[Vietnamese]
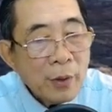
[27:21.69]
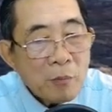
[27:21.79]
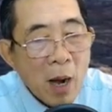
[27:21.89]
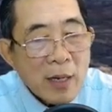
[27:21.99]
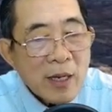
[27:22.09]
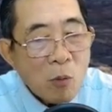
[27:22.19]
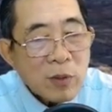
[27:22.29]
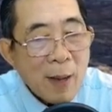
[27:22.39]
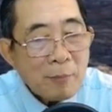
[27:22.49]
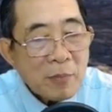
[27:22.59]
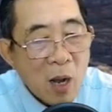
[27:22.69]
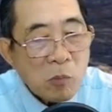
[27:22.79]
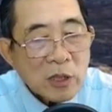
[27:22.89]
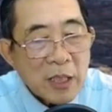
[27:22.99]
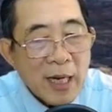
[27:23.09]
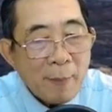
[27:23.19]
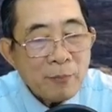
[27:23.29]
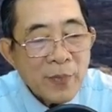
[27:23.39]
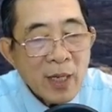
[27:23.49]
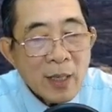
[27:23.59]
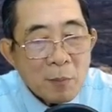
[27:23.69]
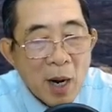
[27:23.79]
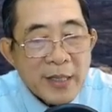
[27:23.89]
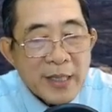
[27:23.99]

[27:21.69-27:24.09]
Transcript: Mẫn Ngọc Lâm không có tin lắm, bởi